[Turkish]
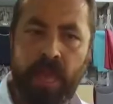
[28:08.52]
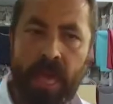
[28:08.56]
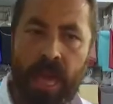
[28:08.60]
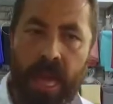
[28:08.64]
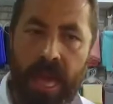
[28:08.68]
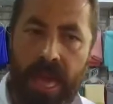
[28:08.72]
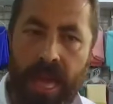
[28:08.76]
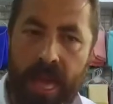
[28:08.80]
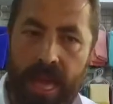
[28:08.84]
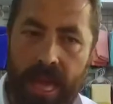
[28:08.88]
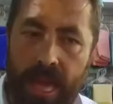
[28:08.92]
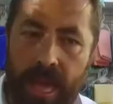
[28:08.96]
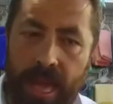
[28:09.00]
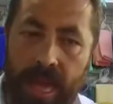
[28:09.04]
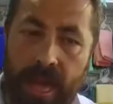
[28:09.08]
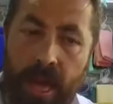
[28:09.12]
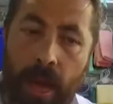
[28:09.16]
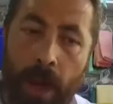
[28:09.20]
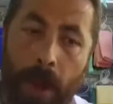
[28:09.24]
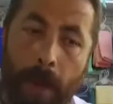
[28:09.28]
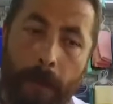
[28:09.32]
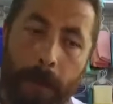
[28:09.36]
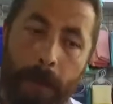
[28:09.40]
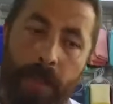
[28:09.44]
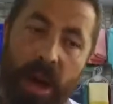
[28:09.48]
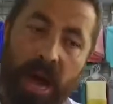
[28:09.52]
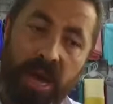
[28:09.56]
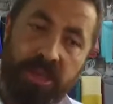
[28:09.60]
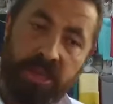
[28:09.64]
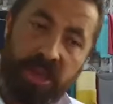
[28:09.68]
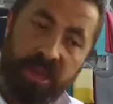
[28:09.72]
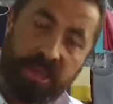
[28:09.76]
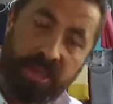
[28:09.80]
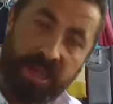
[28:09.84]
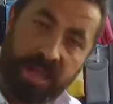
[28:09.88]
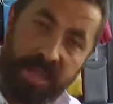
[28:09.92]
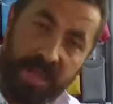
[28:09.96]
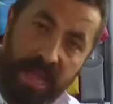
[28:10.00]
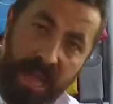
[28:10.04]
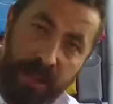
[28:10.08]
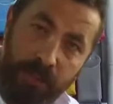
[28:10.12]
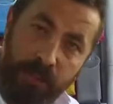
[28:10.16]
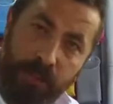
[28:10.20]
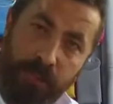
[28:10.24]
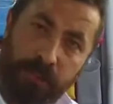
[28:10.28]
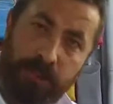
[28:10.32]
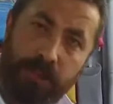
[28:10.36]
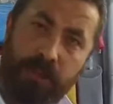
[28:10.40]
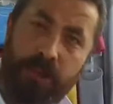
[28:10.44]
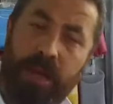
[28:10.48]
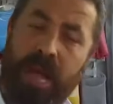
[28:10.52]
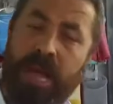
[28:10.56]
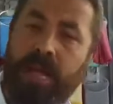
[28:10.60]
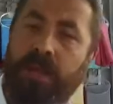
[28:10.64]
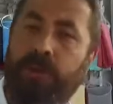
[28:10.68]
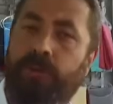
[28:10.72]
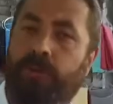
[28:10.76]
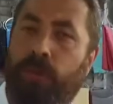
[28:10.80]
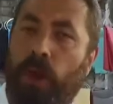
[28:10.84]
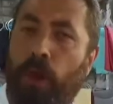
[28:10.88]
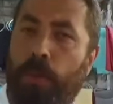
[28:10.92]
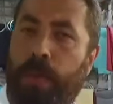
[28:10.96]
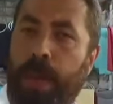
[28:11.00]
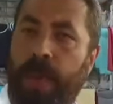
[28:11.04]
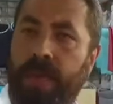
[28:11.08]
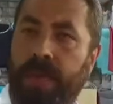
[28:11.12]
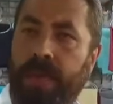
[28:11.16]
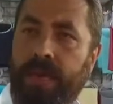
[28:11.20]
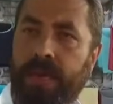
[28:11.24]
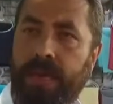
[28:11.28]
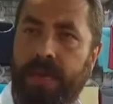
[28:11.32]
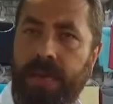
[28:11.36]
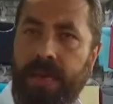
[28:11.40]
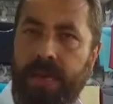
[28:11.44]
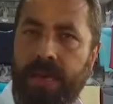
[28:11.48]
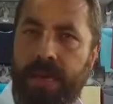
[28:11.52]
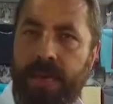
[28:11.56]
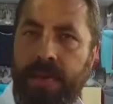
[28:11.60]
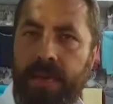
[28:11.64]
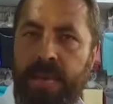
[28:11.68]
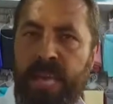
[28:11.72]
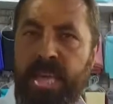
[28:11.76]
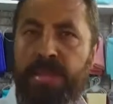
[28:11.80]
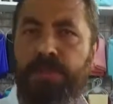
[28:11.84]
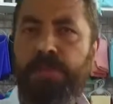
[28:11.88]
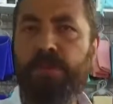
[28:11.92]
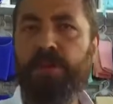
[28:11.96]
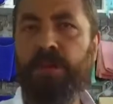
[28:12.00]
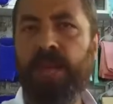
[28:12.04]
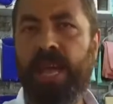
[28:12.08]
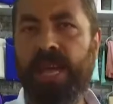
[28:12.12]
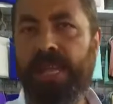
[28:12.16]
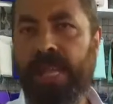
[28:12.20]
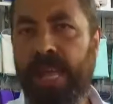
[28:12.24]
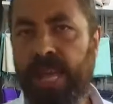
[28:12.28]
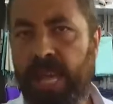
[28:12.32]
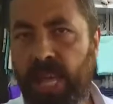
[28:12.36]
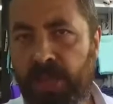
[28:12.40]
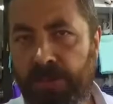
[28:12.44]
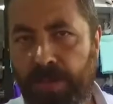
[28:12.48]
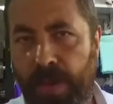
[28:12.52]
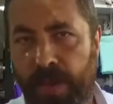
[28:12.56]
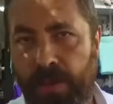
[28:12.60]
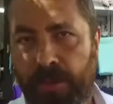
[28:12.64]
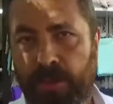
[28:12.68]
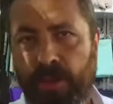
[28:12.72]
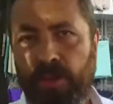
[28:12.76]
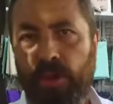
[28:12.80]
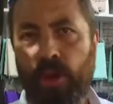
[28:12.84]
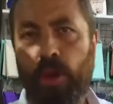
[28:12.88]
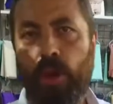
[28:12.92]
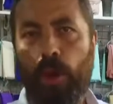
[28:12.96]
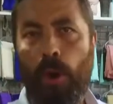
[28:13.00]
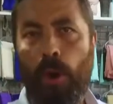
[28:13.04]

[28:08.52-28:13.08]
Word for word: e, bahçesinde bulunan köpek hiçbir şey değişmemiş.